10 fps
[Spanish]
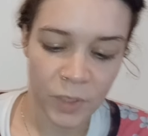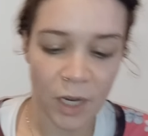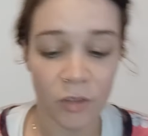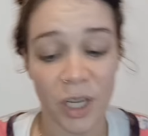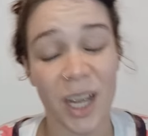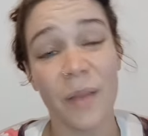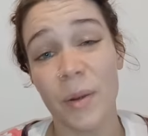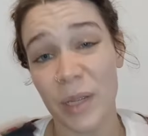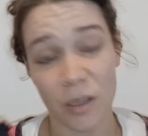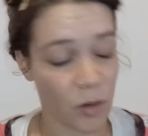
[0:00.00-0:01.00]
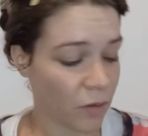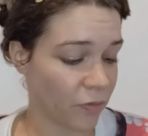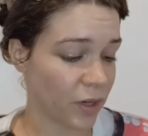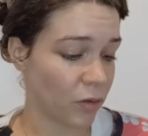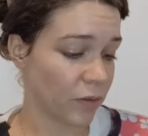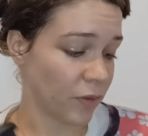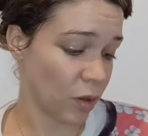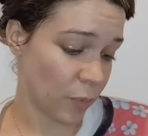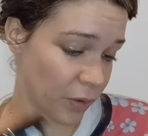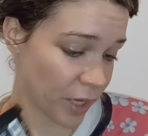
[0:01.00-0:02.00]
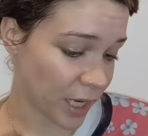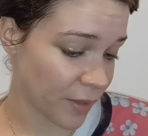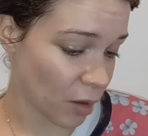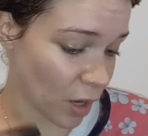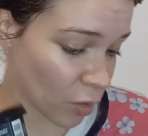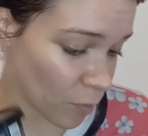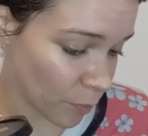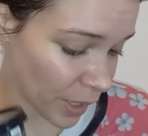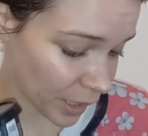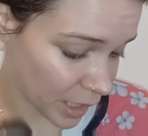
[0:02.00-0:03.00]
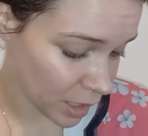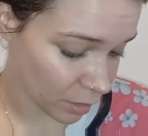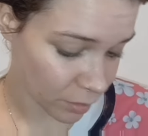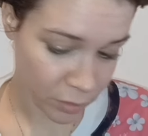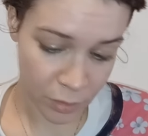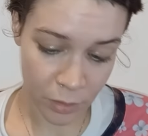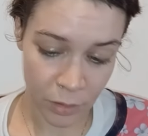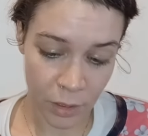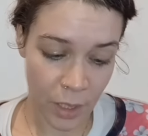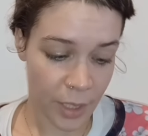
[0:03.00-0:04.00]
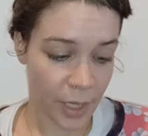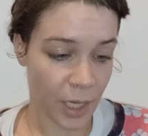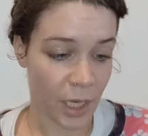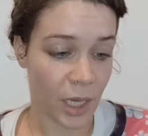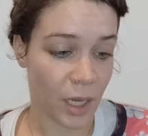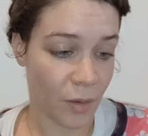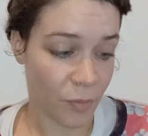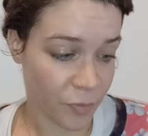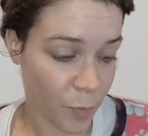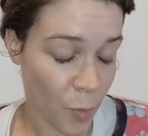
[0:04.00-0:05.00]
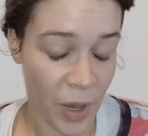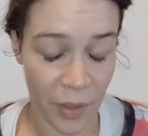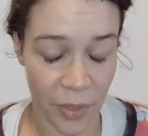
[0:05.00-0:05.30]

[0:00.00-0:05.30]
yo lo tenía que haber metido en el frigorífico, pero es que he quedado la compra aquí. Eh, pues para